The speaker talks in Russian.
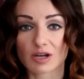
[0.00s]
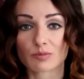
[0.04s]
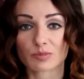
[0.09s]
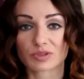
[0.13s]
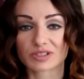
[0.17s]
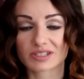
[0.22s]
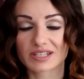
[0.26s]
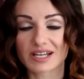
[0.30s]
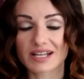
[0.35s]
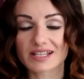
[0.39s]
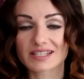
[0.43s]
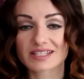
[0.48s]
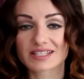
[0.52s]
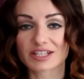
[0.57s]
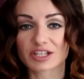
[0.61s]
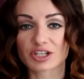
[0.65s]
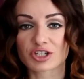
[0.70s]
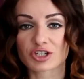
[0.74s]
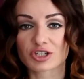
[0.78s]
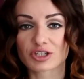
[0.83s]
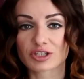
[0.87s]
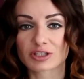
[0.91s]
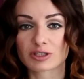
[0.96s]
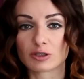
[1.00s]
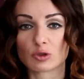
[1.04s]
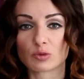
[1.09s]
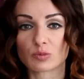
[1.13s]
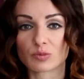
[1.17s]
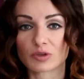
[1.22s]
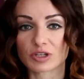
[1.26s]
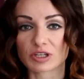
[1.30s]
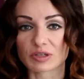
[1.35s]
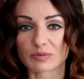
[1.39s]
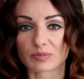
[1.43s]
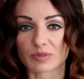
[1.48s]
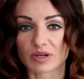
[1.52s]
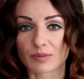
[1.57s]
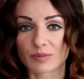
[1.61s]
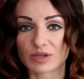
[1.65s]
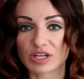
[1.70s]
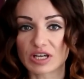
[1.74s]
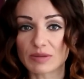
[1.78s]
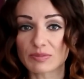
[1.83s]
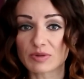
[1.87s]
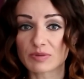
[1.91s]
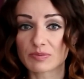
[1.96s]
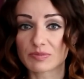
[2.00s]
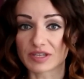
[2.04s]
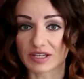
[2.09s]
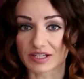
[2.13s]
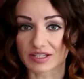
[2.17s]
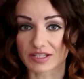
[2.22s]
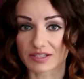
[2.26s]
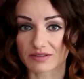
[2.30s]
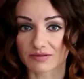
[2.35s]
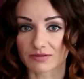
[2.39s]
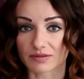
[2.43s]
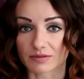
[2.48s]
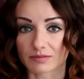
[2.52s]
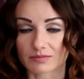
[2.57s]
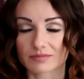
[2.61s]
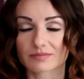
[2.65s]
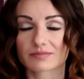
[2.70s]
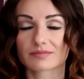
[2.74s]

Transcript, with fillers: пытаться решить любые проблемы бегством.